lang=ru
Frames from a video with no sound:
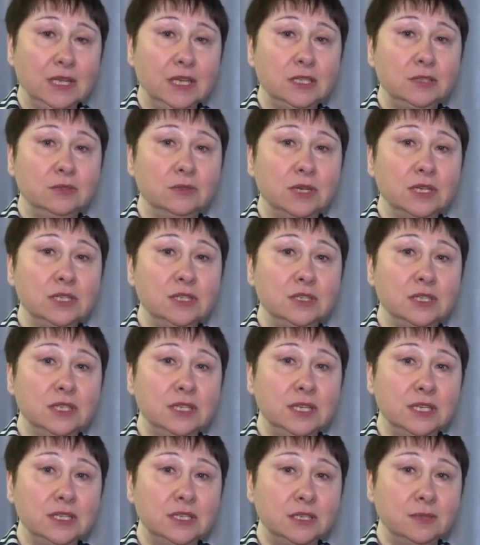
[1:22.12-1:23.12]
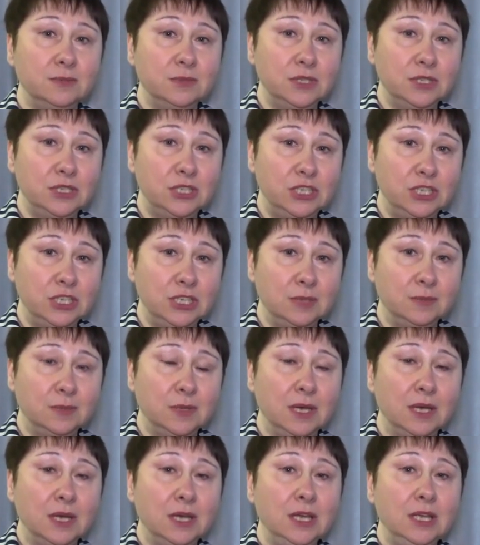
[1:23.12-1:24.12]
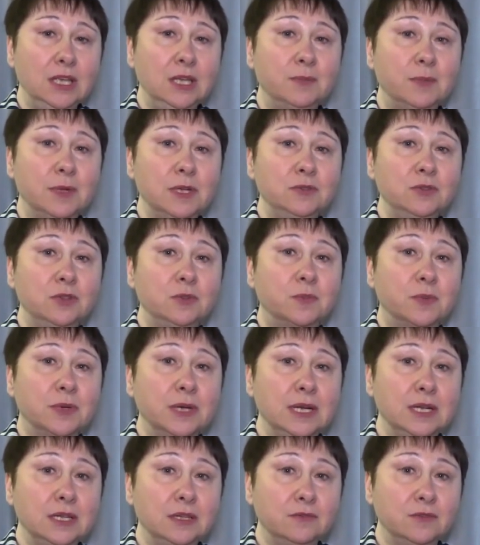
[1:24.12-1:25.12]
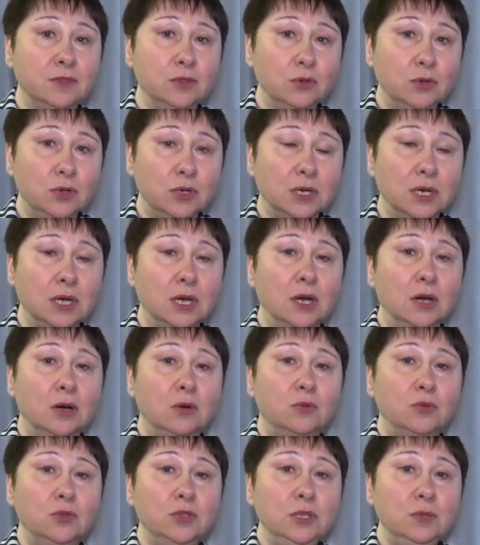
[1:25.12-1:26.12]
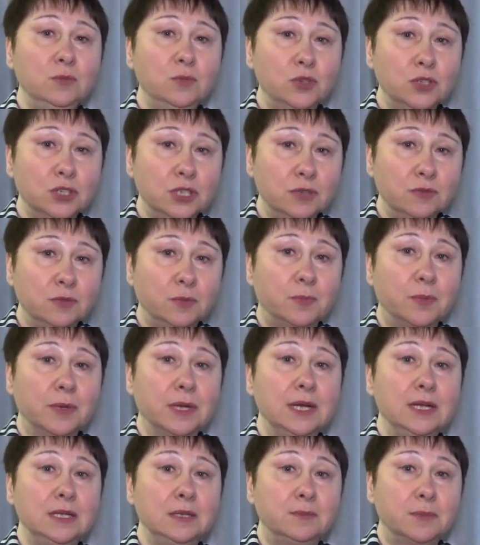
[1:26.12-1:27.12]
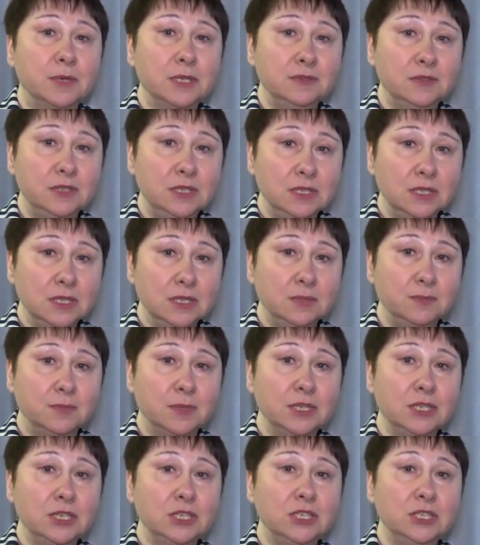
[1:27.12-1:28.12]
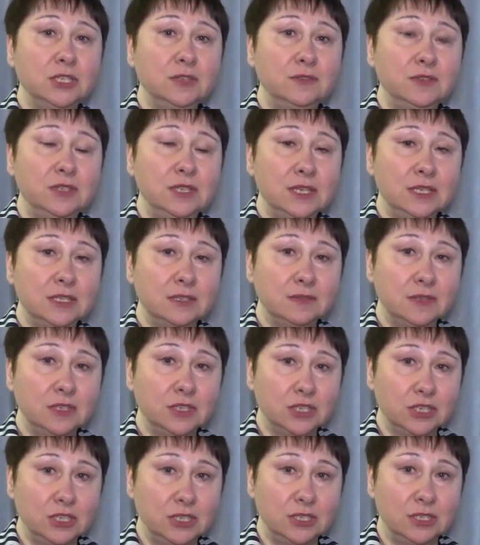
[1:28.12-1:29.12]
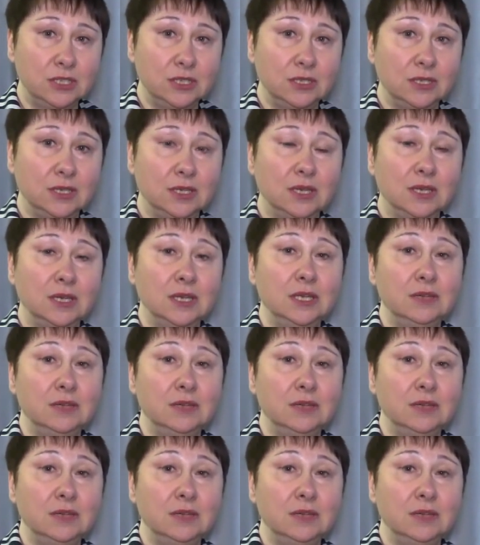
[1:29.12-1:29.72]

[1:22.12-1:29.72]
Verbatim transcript: если он родился кесарем сечением и не произвел правильно вдох, он не может его правильно произвести на протяжении всей своей жизни.